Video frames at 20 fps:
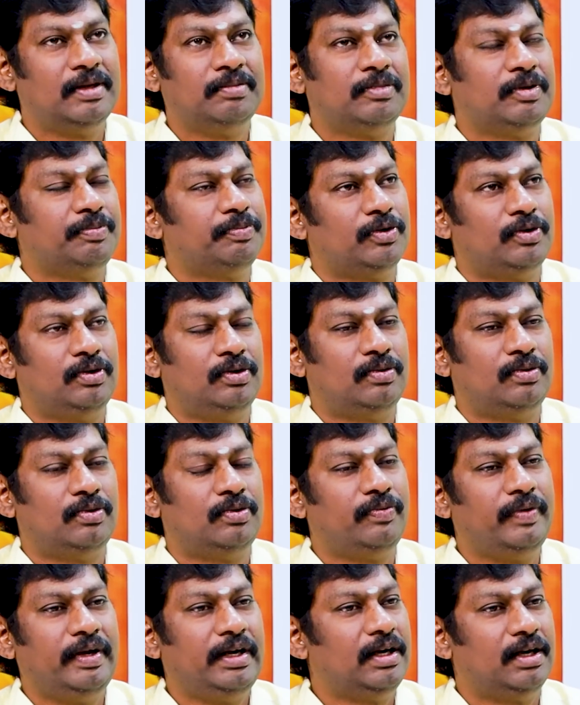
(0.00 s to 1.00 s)
மேடம் இப்போ
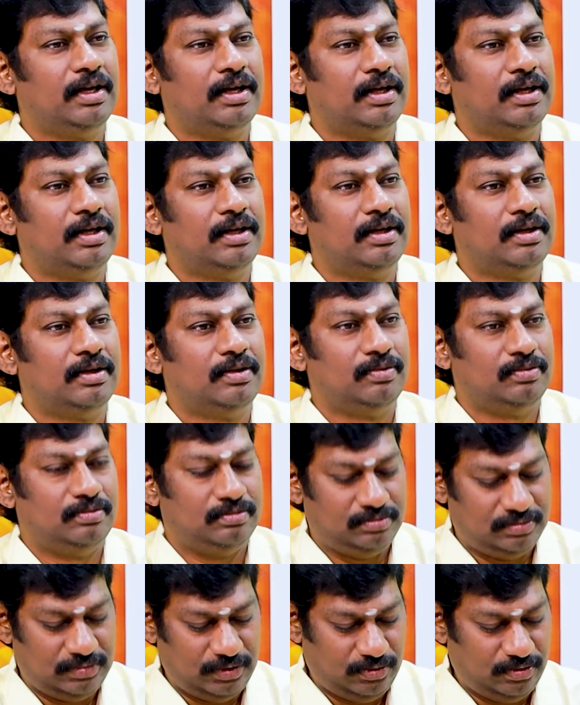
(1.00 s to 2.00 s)
ஒரு வீட்டில்
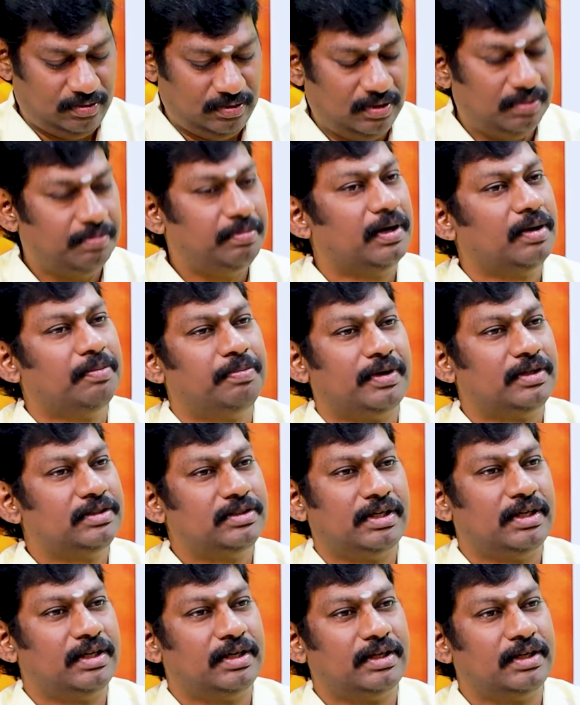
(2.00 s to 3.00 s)

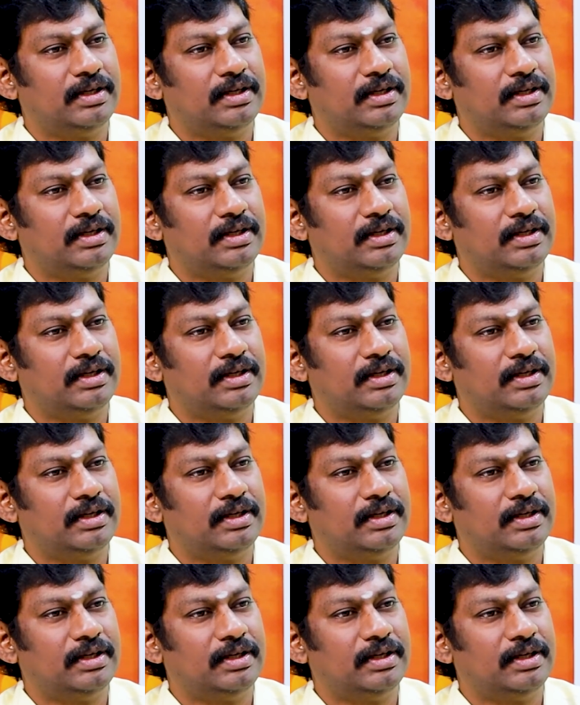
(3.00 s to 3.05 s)
பணப்பிரச்சனை